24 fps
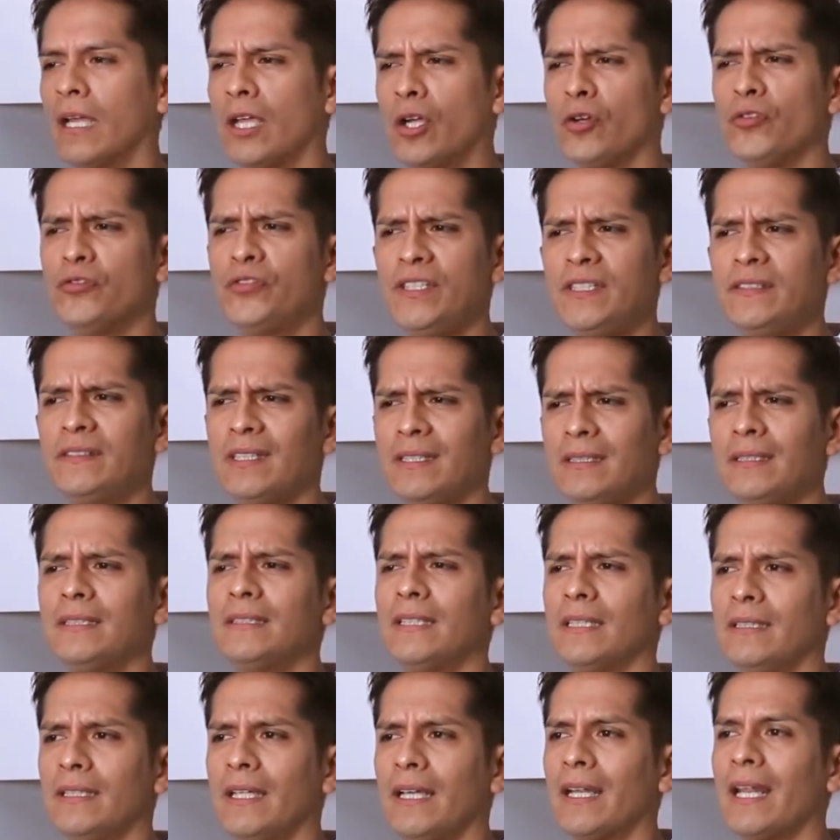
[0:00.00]
que consiste en
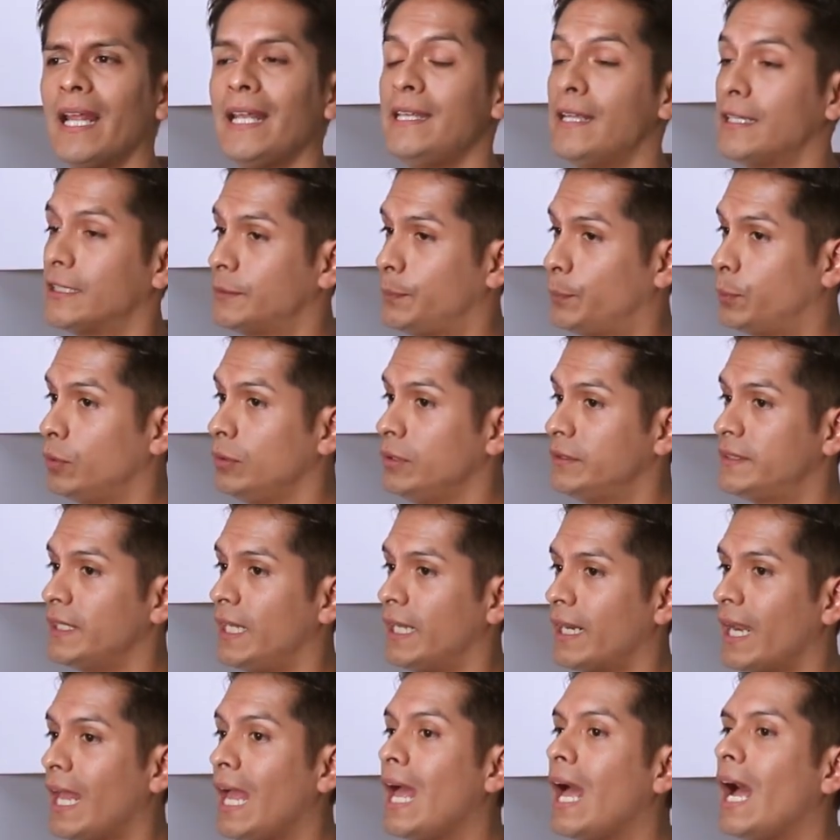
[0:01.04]
detener y
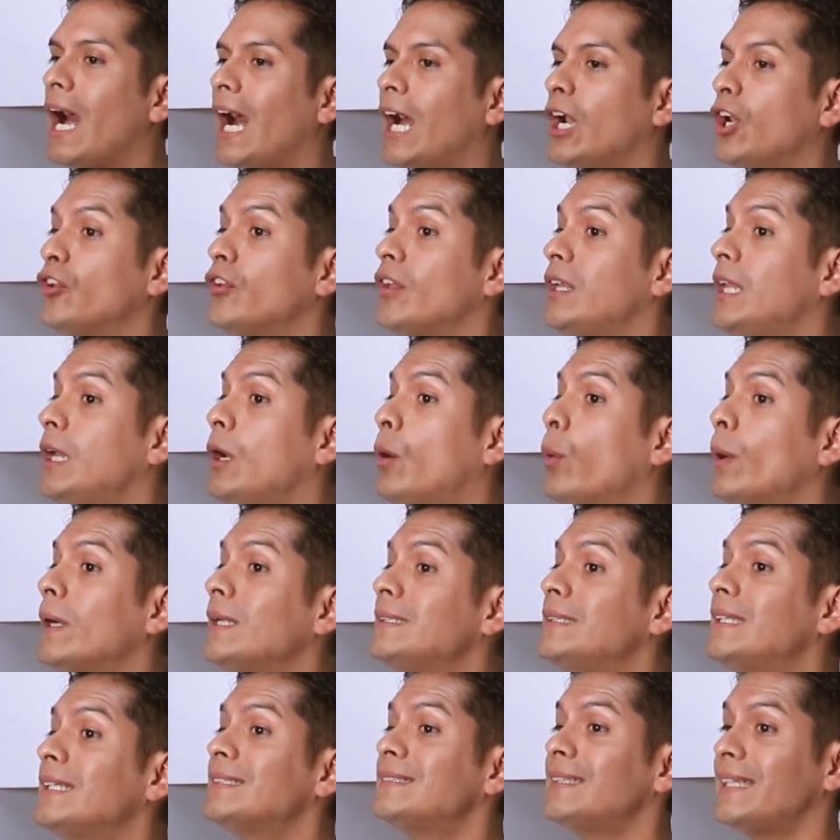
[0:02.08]
expulsar a los
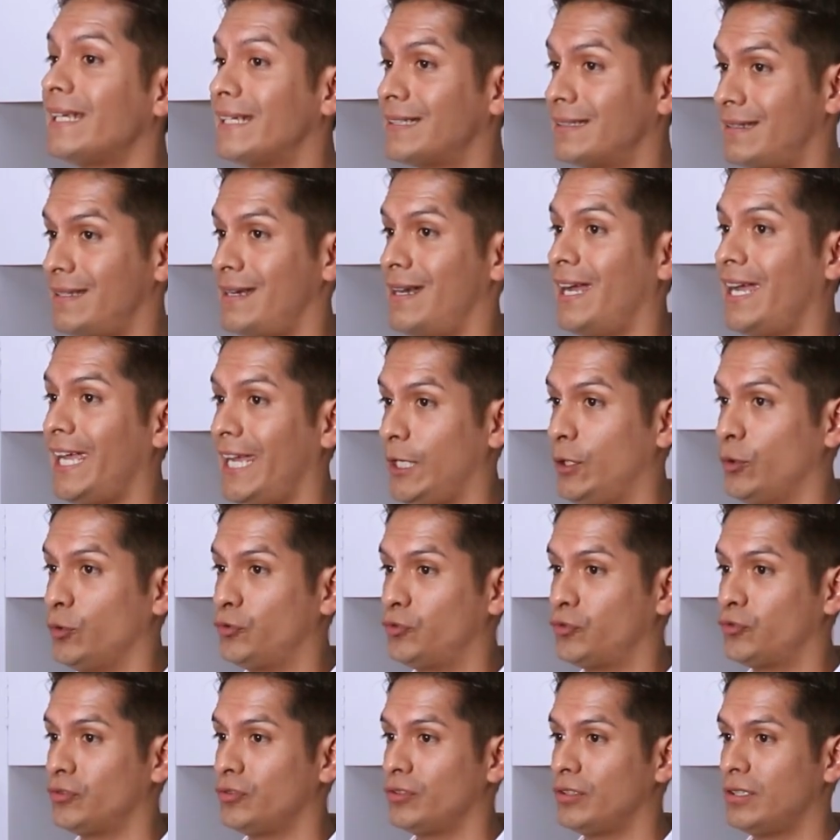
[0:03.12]
delincuentes
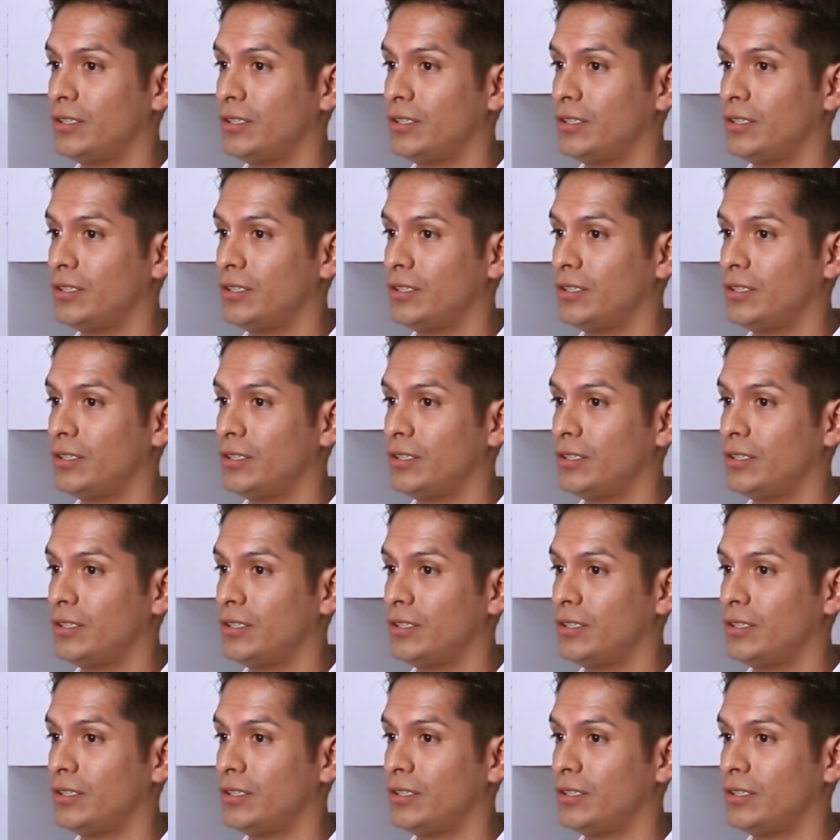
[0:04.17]
extranjeros,